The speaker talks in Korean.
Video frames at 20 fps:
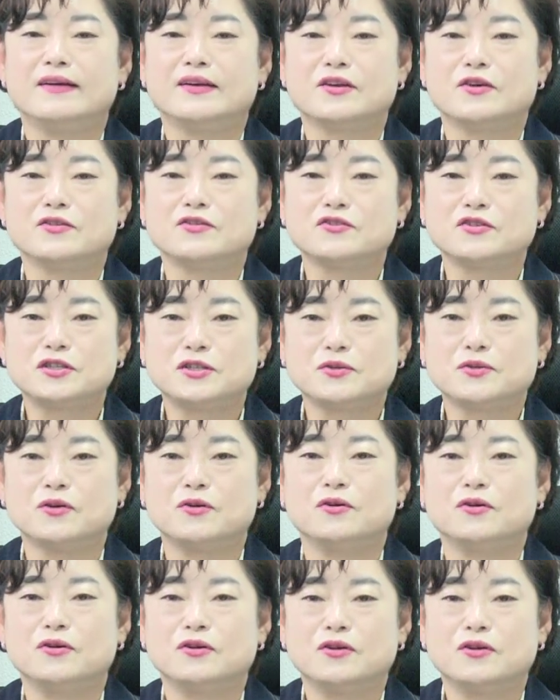
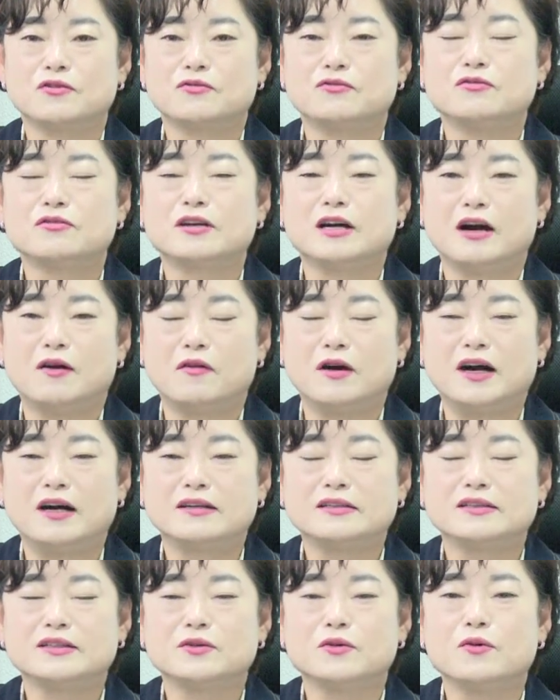여주시도 국가와
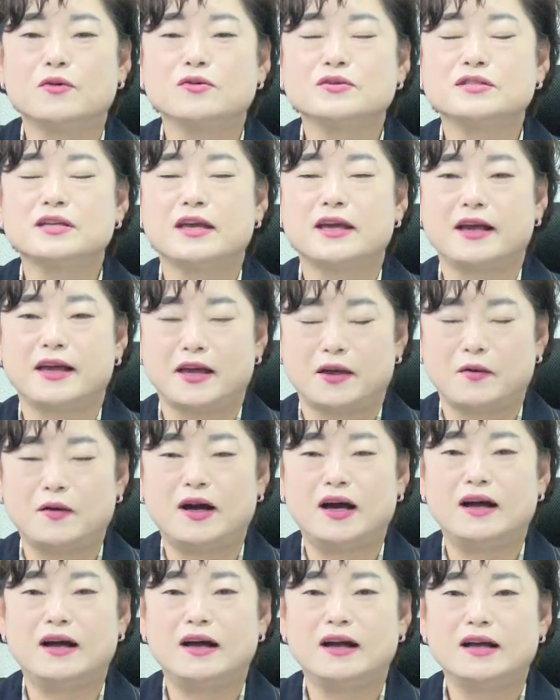그리고
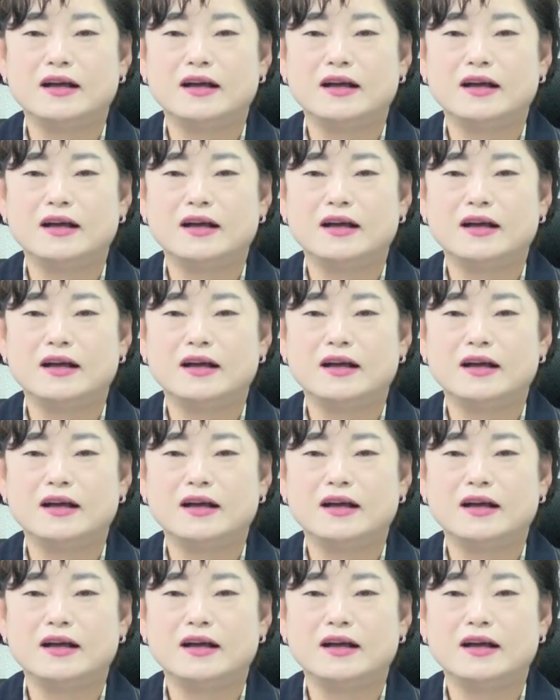세계와